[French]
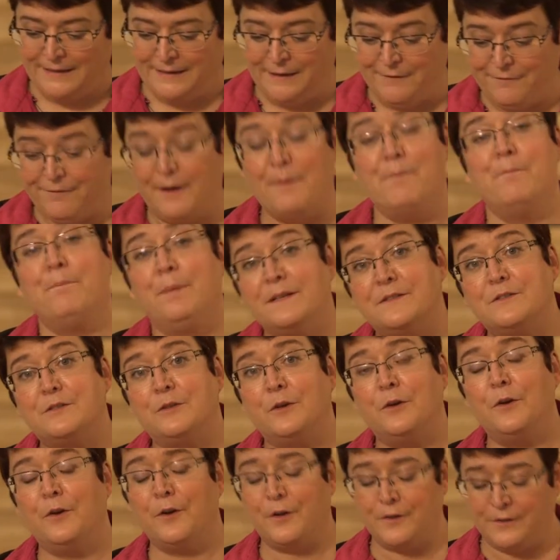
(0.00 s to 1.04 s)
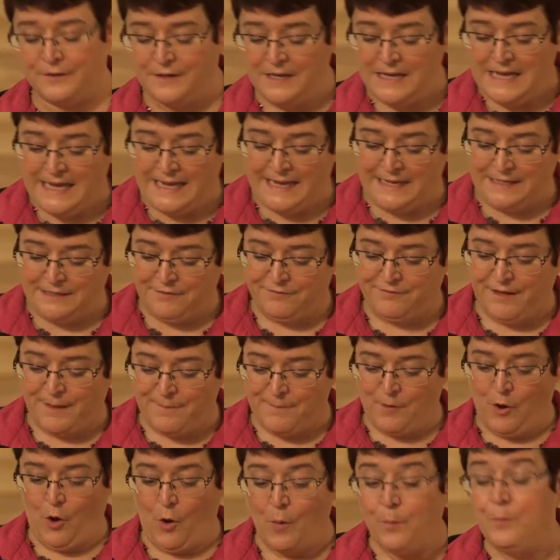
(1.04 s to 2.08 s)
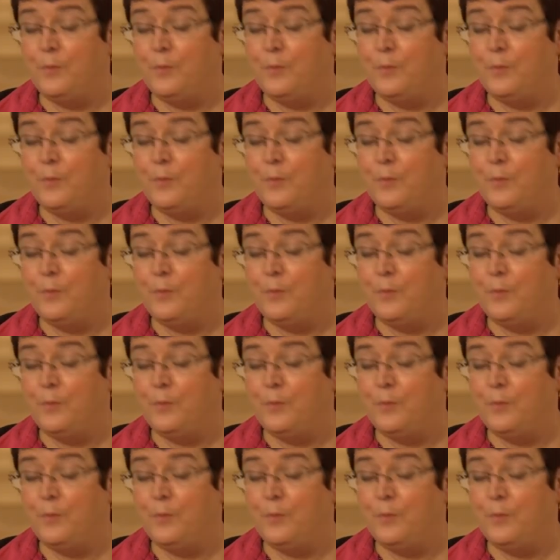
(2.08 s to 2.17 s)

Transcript: des femmes pasteurs et des femmes en